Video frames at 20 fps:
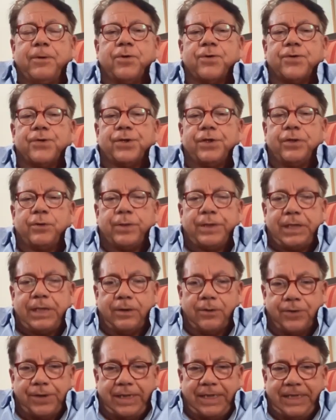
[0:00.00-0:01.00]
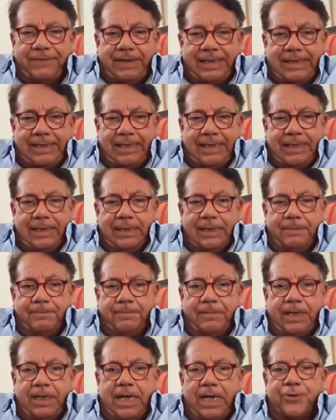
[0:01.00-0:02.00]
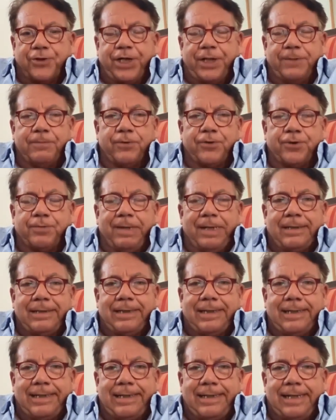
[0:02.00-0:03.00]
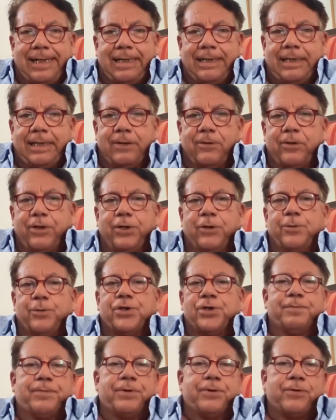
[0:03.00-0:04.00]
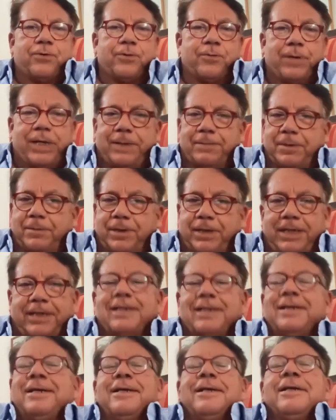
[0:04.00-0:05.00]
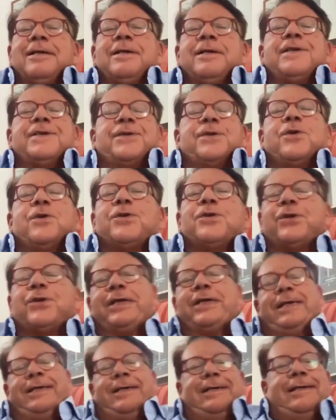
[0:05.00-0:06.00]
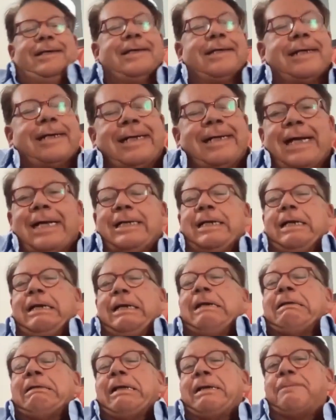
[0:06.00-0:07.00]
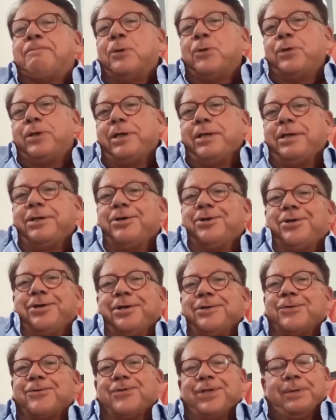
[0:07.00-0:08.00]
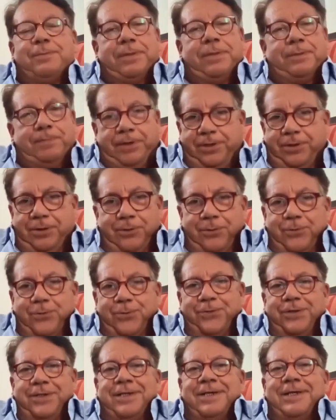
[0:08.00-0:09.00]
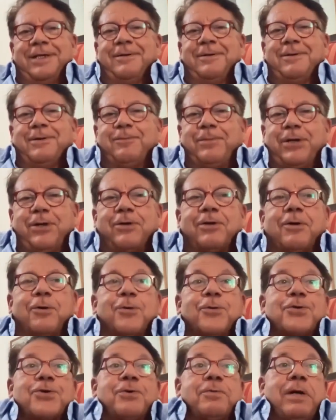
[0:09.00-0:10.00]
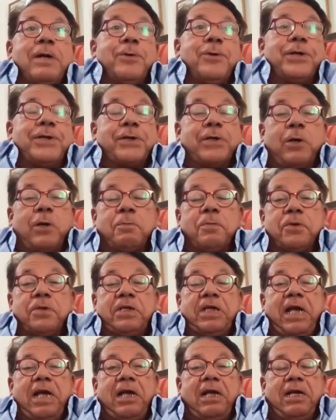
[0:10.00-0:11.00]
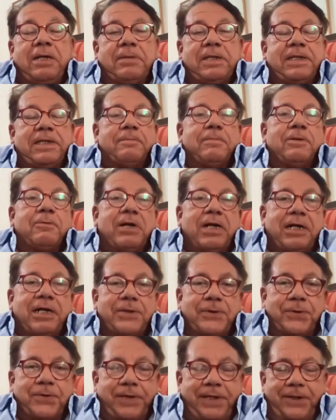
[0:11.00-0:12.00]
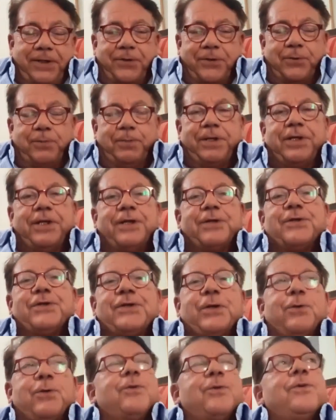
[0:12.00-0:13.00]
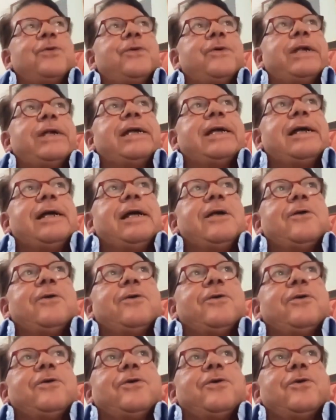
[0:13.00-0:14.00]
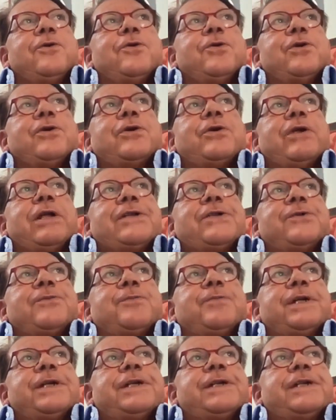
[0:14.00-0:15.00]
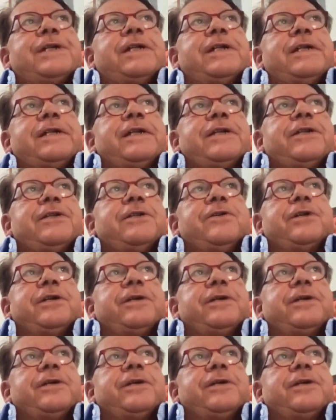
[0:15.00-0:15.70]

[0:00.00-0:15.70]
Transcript: Poi ho sentito questa cosa devastante che eh, Acerbo ci manda i regali, allora incomincio a preoccuparmi perché di solito i regali dei leader politici sono sempre pericolosi. Però conosco Maurizio da un po' di anni, mi sembra un ragazzo serio, spero che sia un regalo, no con, lo, con la sorpresa. Dentro.